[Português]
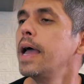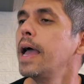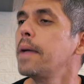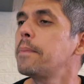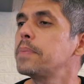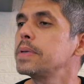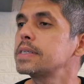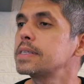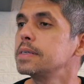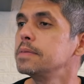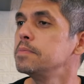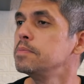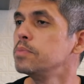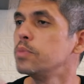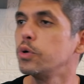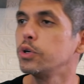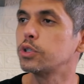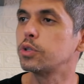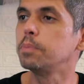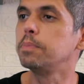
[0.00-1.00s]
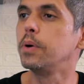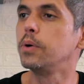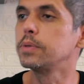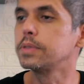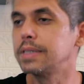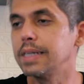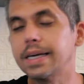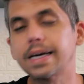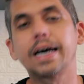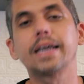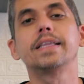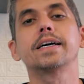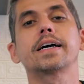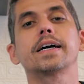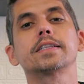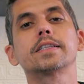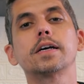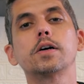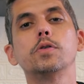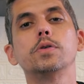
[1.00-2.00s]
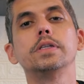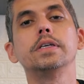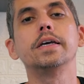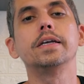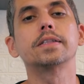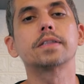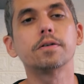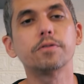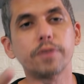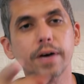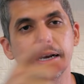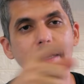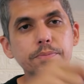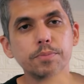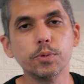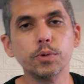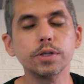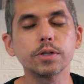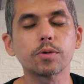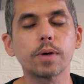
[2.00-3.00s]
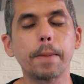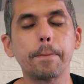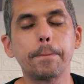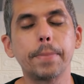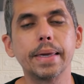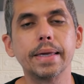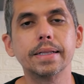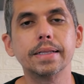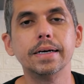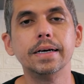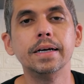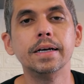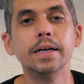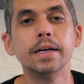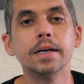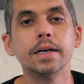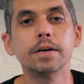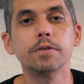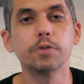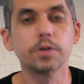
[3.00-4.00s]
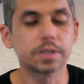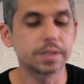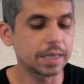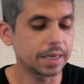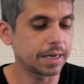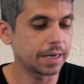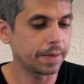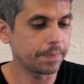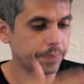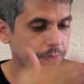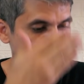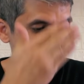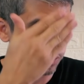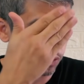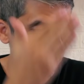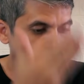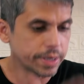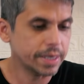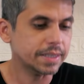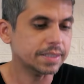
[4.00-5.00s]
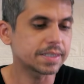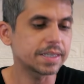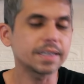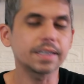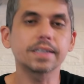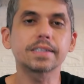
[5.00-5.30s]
Apps muito bons de cada categoria, então vale muito a pena você conhecer